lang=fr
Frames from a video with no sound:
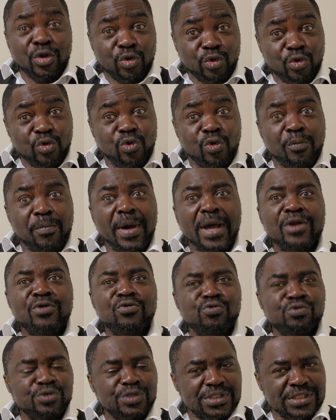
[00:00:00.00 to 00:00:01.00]

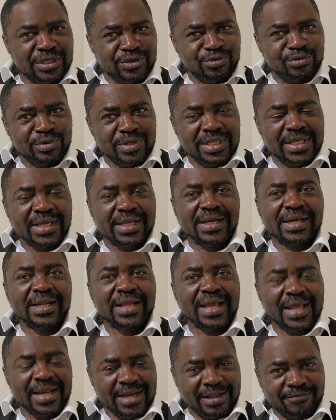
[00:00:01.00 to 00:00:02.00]
globales ou singulières
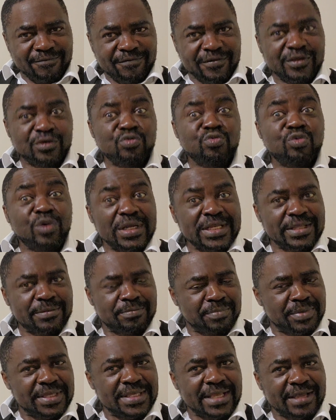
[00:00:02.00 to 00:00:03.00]
à l'Afrique ou à des
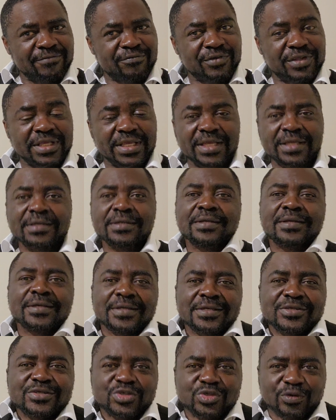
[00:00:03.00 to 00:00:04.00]
pays africains,
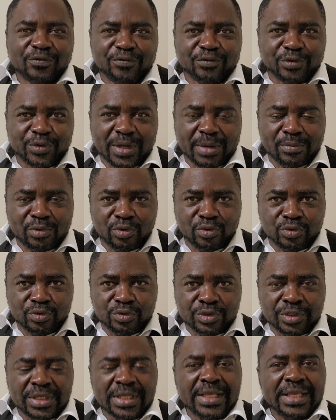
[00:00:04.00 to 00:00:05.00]
sauf le
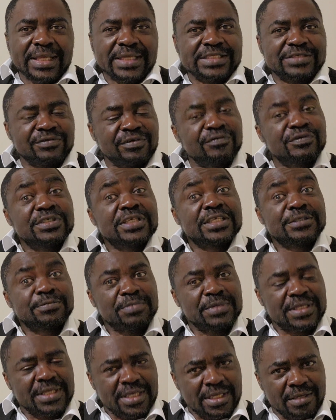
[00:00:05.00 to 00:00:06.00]
Cameroun. Et je vais vous
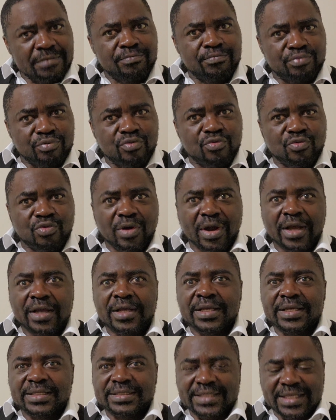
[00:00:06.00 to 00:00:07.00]
expliquer pourquoi
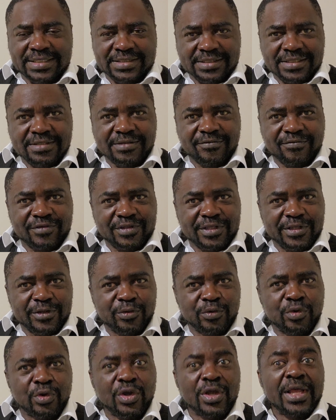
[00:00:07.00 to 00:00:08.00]
dans cette
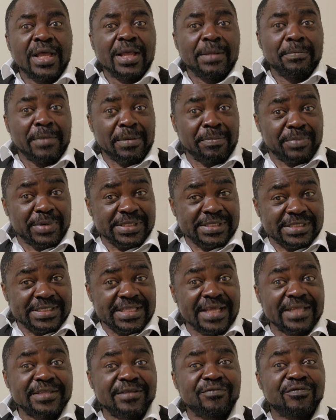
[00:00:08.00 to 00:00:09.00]
vidéo. Ma
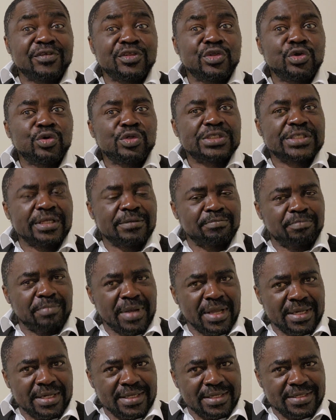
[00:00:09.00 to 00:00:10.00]
précédente vidéo, j'ai
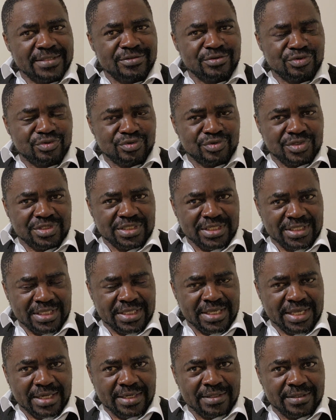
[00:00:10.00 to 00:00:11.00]
parlé du
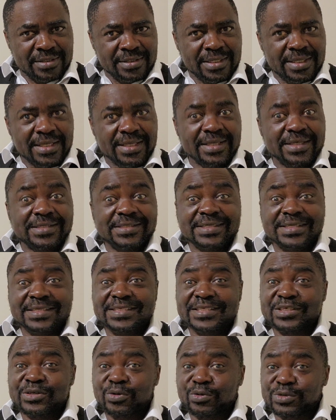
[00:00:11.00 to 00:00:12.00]
Sénégal. Et j'ai
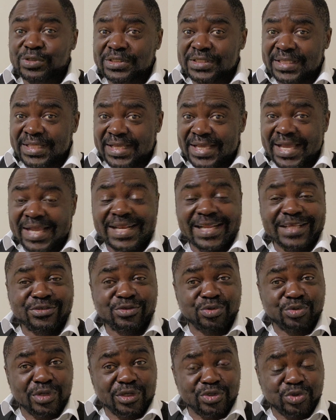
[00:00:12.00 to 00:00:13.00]
dit au Sénégal, la
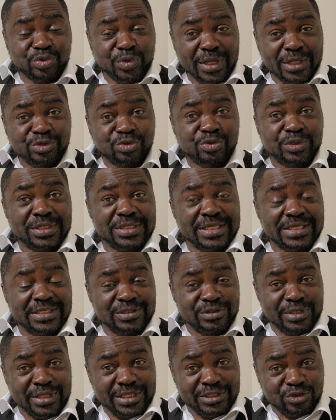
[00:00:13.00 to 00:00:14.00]
situation
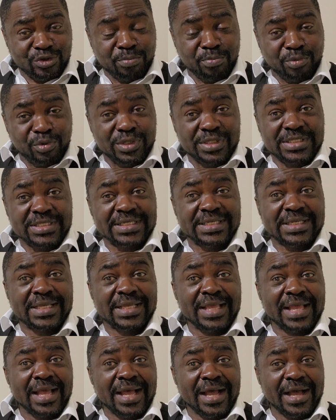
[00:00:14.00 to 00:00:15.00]
actuelle des, hommes politiques
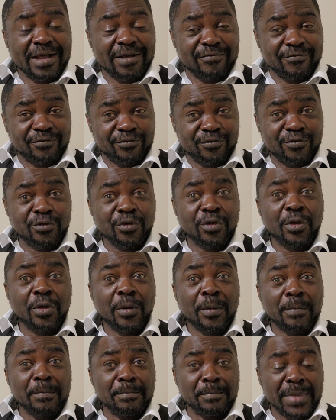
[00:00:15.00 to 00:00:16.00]
en vue,
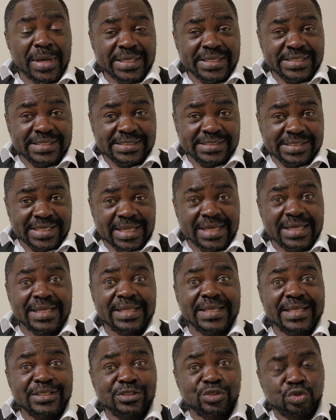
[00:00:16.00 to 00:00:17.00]
Macky Sall
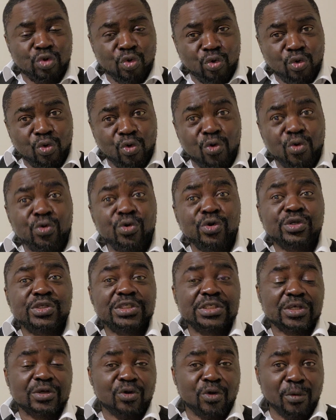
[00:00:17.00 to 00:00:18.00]
et Sonko,
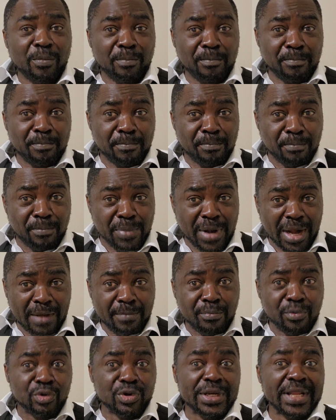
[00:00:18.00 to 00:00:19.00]
c'est comme blanc
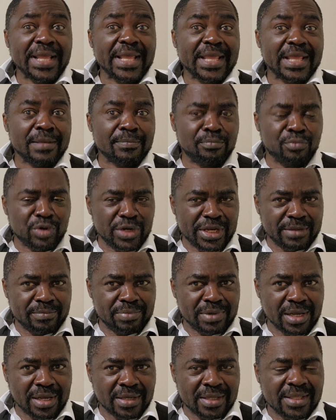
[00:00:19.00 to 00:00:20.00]
bonnet et bonnet
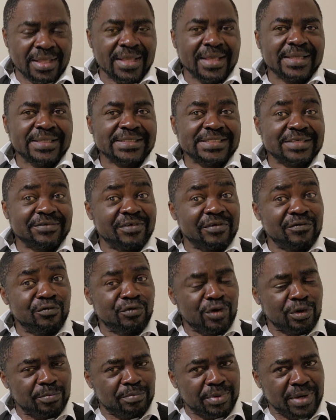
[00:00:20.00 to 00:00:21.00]
blanc. Je vais vous
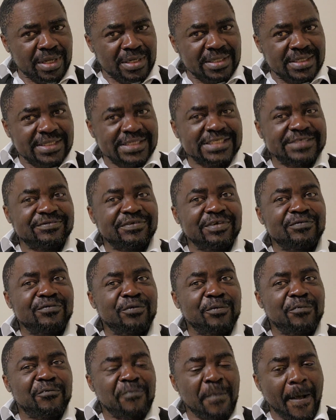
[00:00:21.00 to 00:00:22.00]
reprendre et je vais
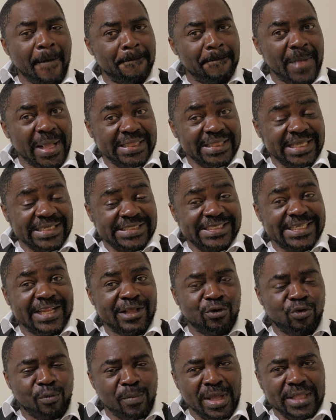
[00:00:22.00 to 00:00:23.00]
vous partager
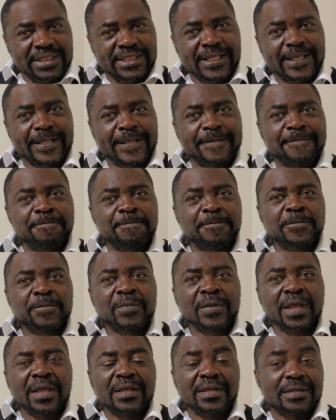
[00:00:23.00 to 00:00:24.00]
les commentaires
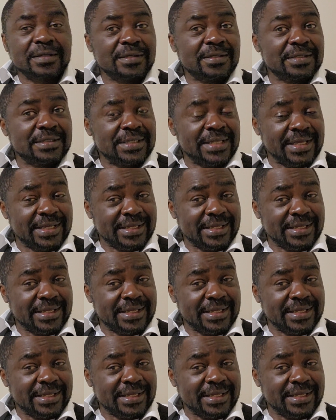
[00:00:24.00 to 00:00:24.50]
que